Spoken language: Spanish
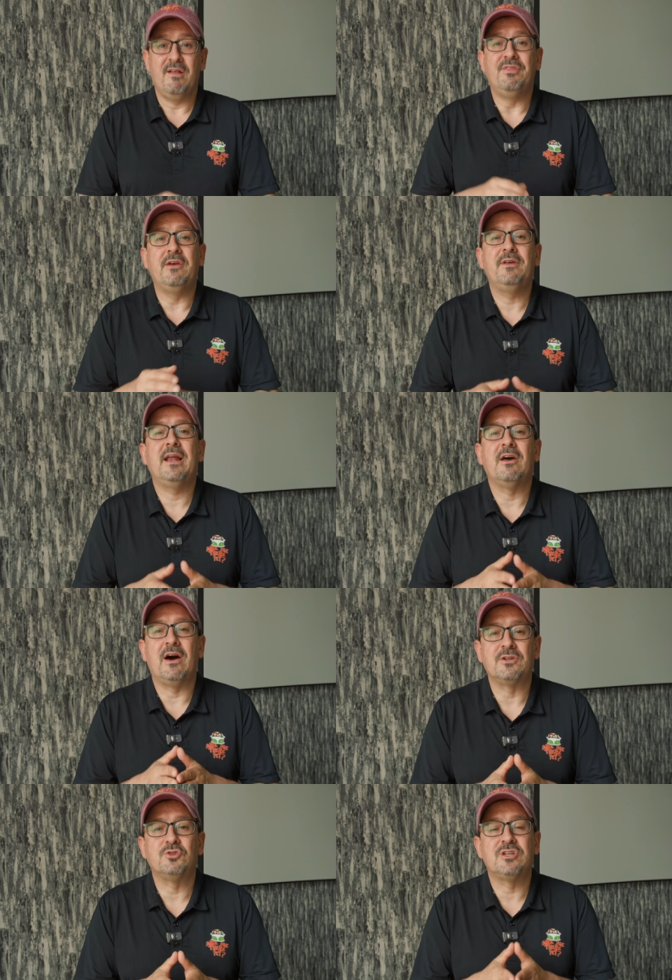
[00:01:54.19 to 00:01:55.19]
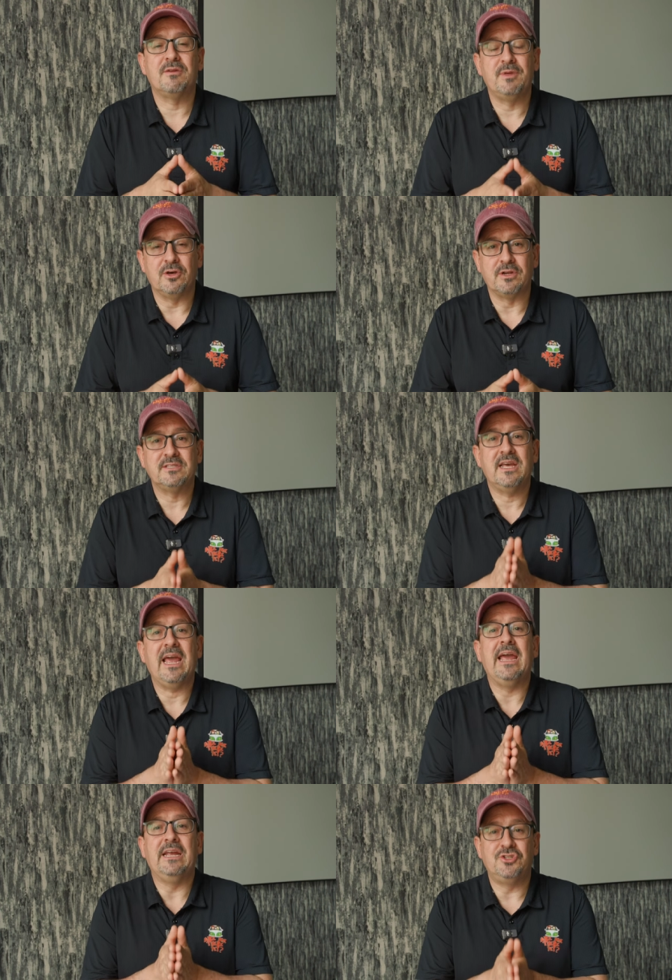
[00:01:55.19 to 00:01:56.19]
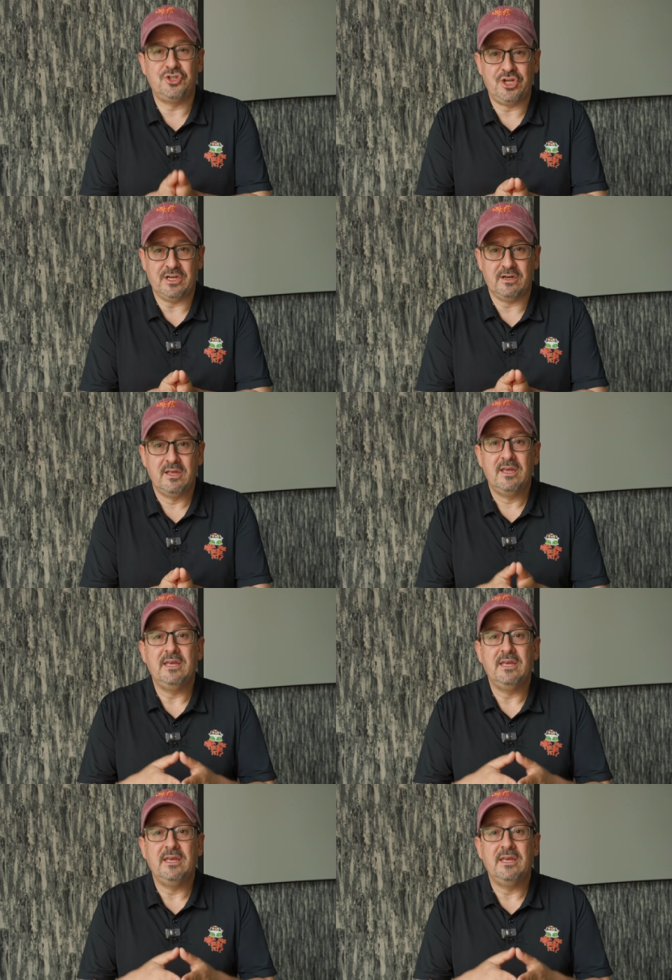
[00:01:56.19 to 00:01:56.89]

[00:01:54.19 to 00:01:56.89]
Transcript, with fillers: deben alojar sus servidores en China